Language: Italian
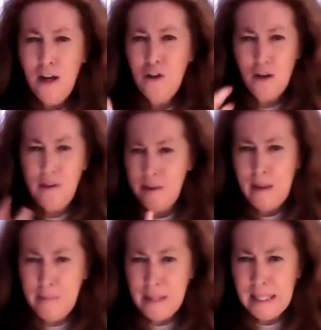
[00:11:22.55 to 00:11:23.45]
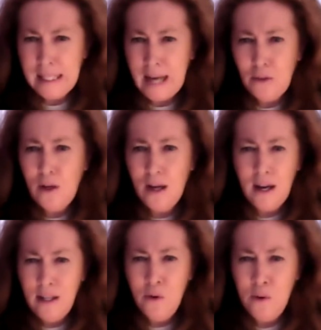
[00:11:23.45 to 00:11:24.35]
ci avevi mai pensato che
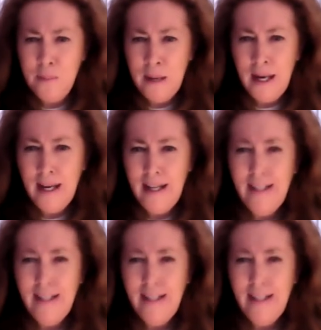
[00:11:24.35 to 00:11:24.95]
era il nome? No, ass-